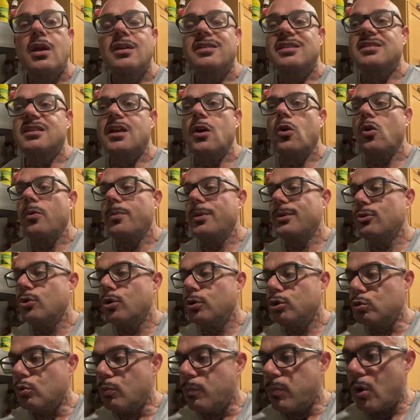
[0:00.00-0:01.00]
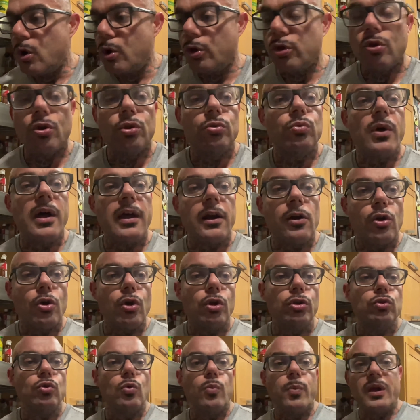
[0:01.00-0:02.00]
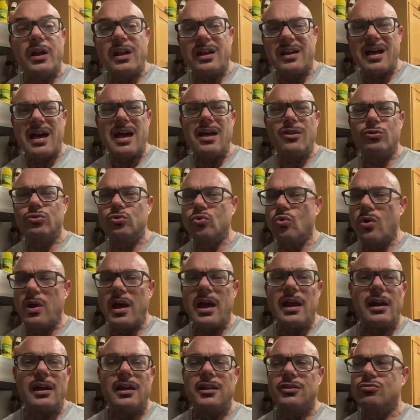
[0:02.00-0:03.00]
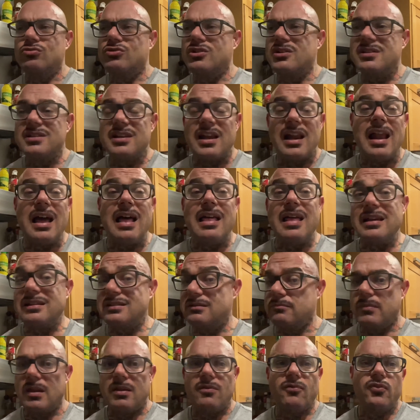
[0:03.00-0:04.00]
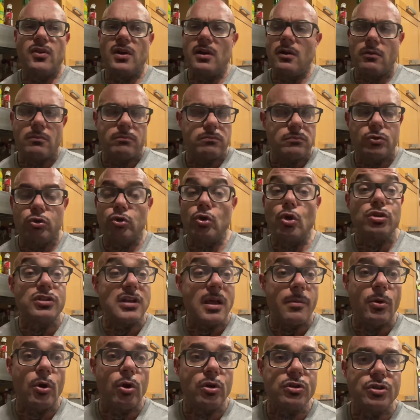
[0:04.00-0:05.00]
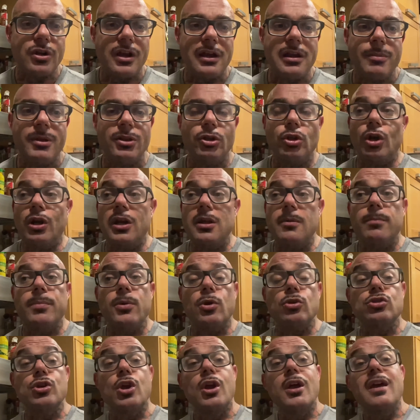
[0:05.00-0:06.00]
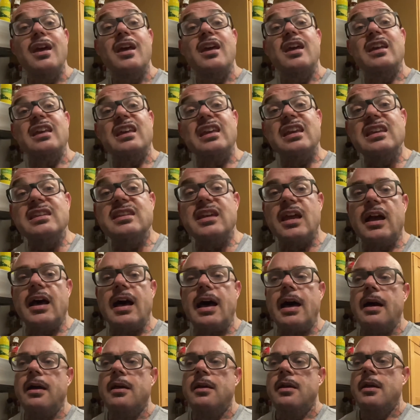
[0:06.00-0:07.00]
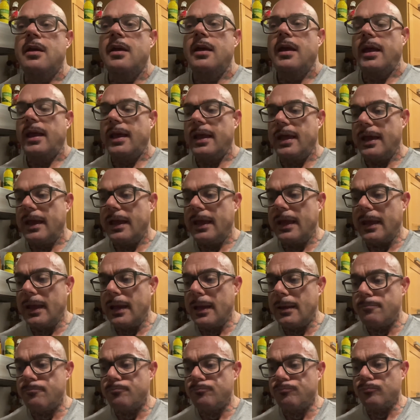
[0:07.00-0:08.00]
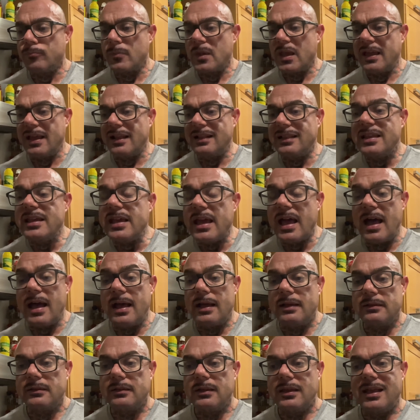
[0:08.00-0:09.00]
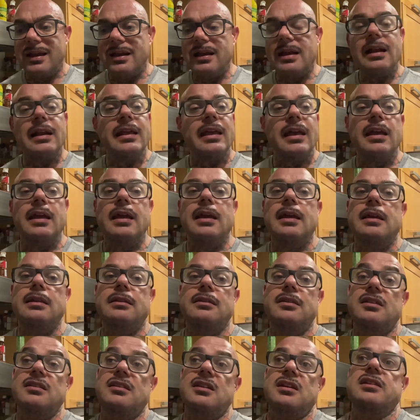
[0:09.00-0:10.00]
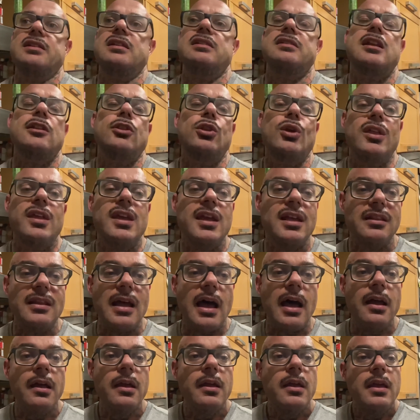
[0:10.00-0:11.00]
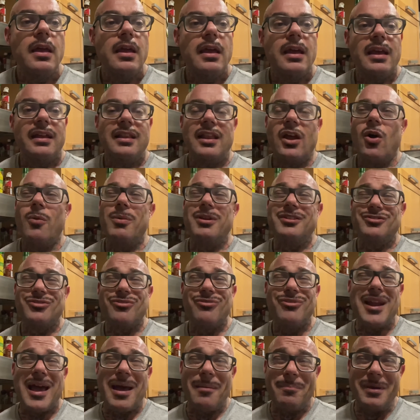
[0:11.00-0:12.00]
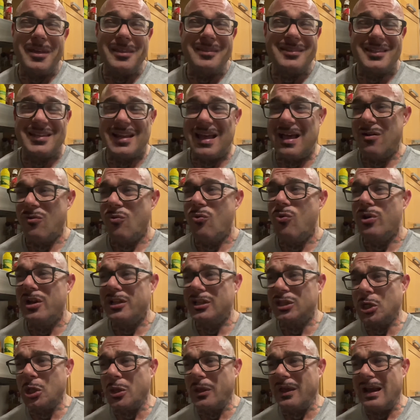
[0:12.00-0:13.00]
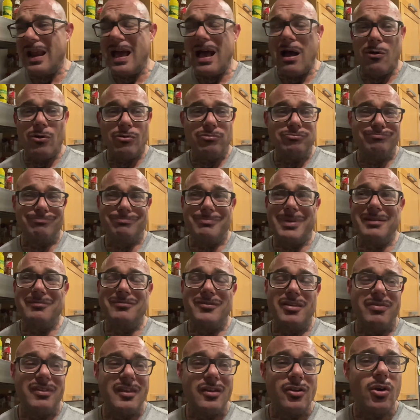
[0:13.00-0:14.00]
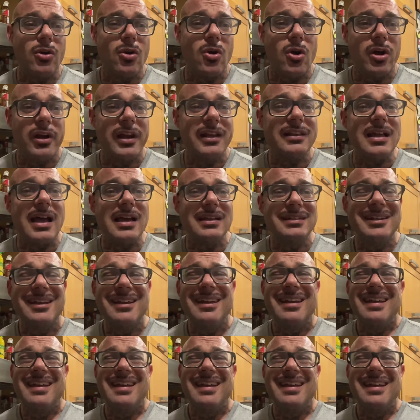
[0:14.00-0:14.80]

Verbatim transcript: si estás comiendo tu pollo, tu arroz, tu pescado, tu carne, tus ensaladas, en fin, todos sabemos que son alimentos limpios, y llega eh, el día en el que te tienes de de dieta y te comes una pizza, un litro de helado, 25 concretas,